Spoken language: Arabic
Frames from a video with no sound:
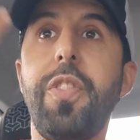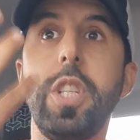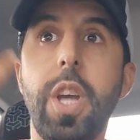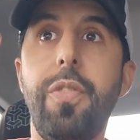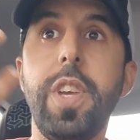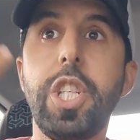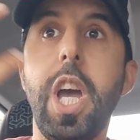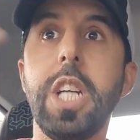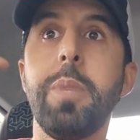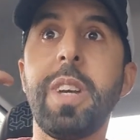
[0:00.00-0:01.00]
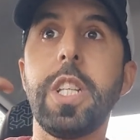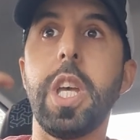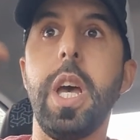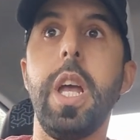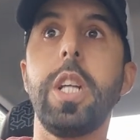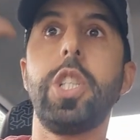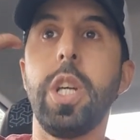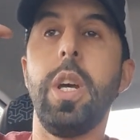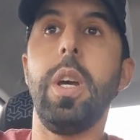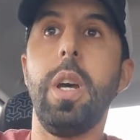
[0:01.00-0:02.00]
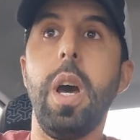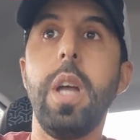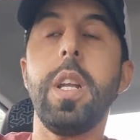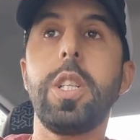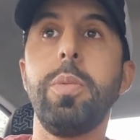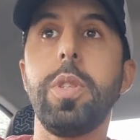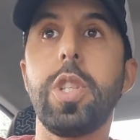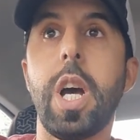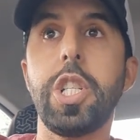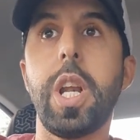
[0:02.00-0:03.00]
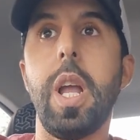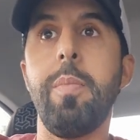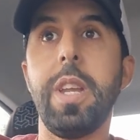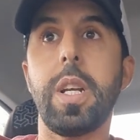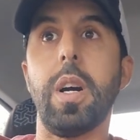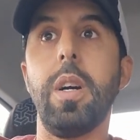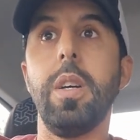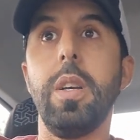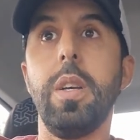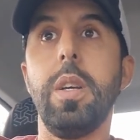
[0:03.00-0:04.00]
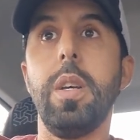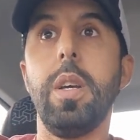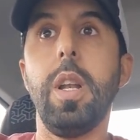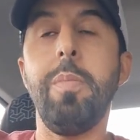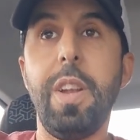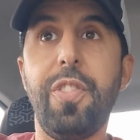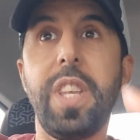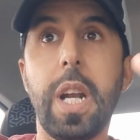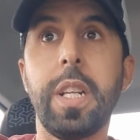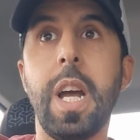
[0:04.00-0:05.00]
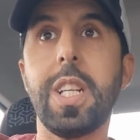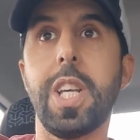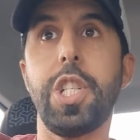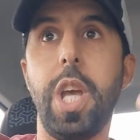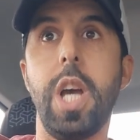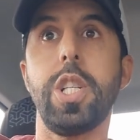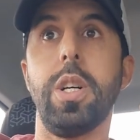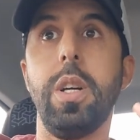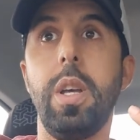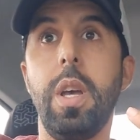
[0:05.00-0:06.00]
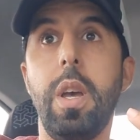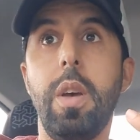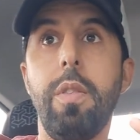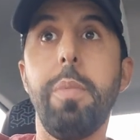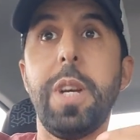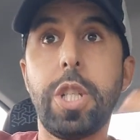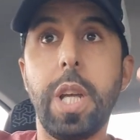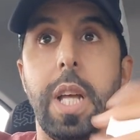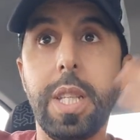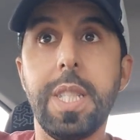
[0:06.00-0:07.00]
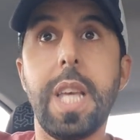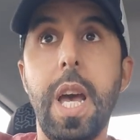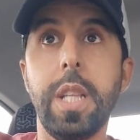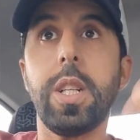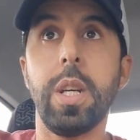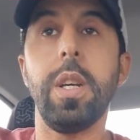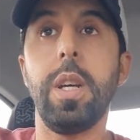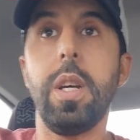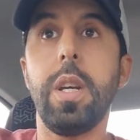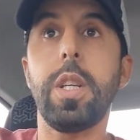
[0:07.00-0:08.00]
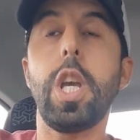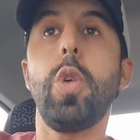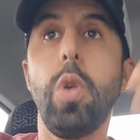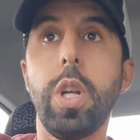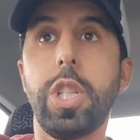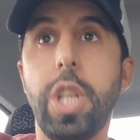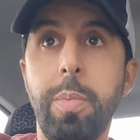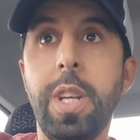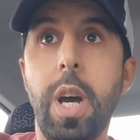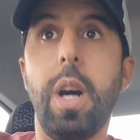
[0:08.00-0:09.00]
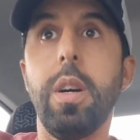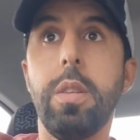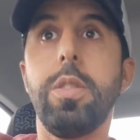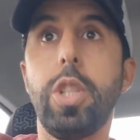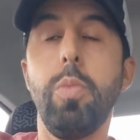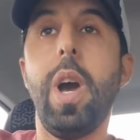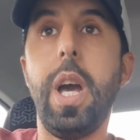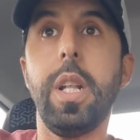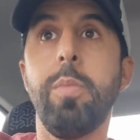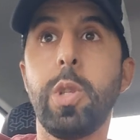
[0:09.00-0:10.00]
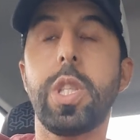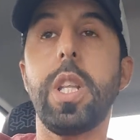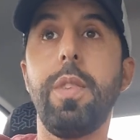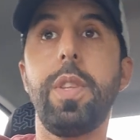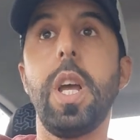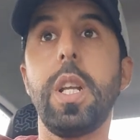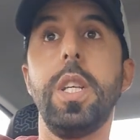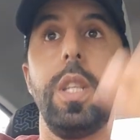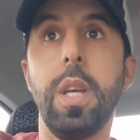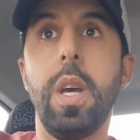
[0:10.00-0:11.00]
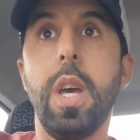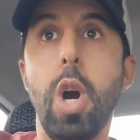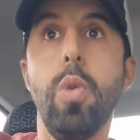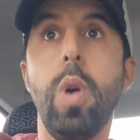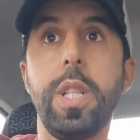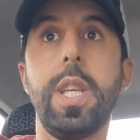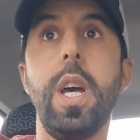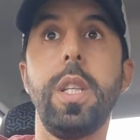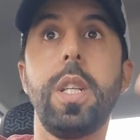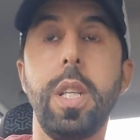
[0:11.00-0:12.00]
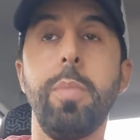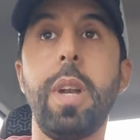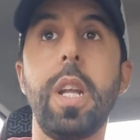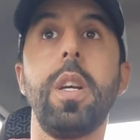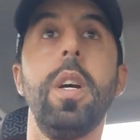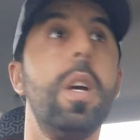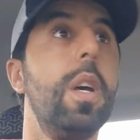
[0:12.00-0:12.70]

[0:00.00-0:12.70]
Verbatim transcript: شاف فيك شي حاجه ما كتاهلكش انك تهاجر لامريكا الملف ديالك ناقصه شي حاجه فباش غادي يساعدك كيقول لك جيب لنا شي واحد المستضيف ديالك هو يساعدك يضمن لك